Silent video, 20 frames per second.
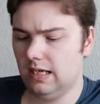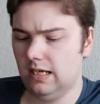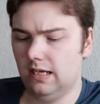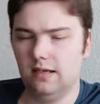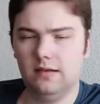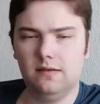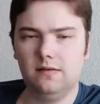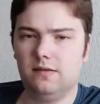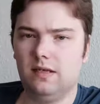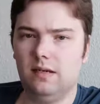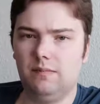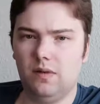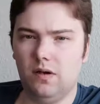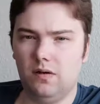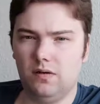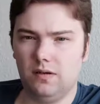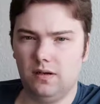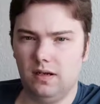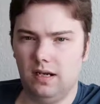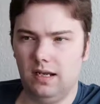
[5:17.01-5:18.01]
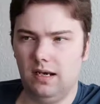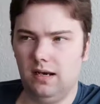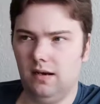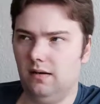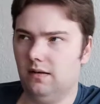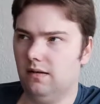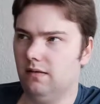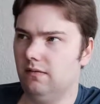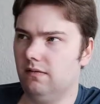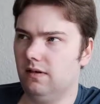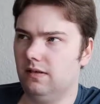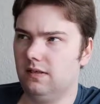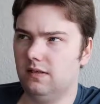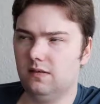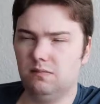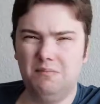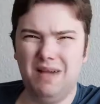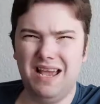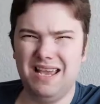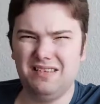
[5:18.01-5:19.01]
äh, es gibt auch ein, äh, wie heißt
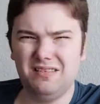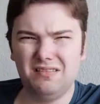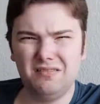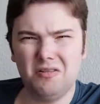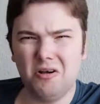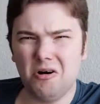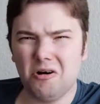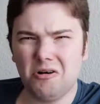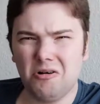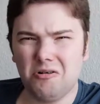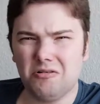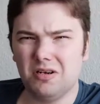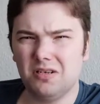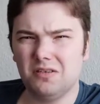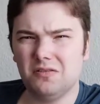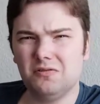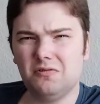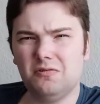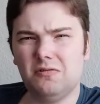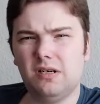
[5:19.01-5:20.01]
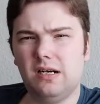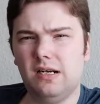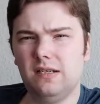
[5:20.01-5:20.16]
es, Maze-Lock oder so,